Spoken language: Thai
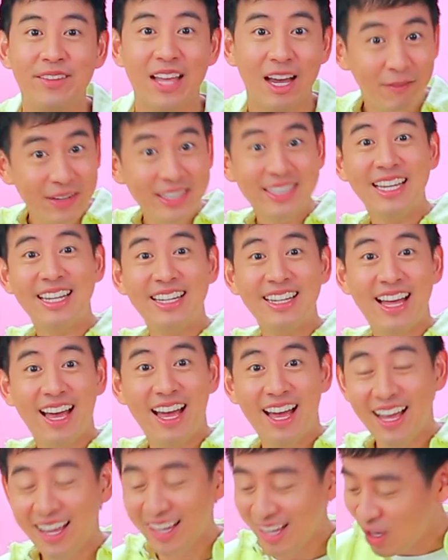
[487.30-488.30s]
ยังไม่เสร็จ
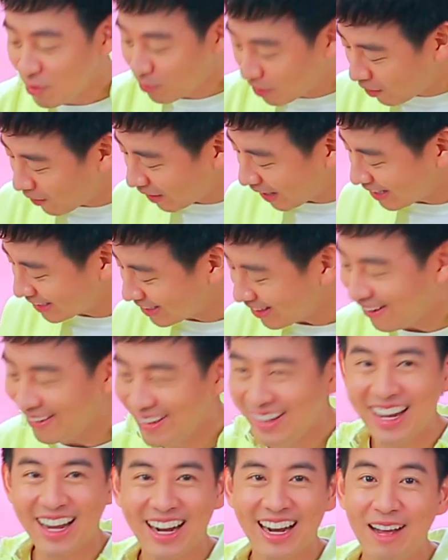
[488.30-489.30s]
นะ เพราะขั้นตอน
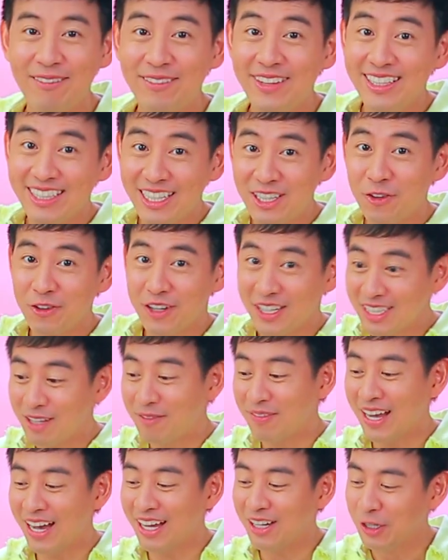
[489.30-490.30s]
นี้แหละครับที่สนุกและ
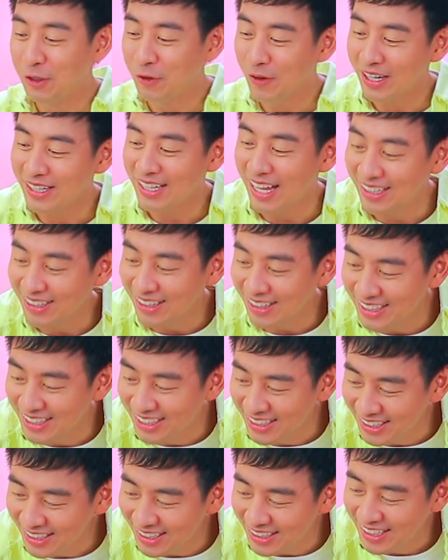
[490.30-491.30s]
สำคัญด้วยนั่นก็
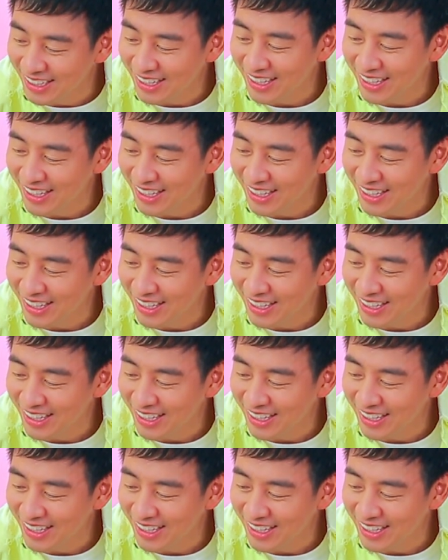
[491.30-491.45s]
คือ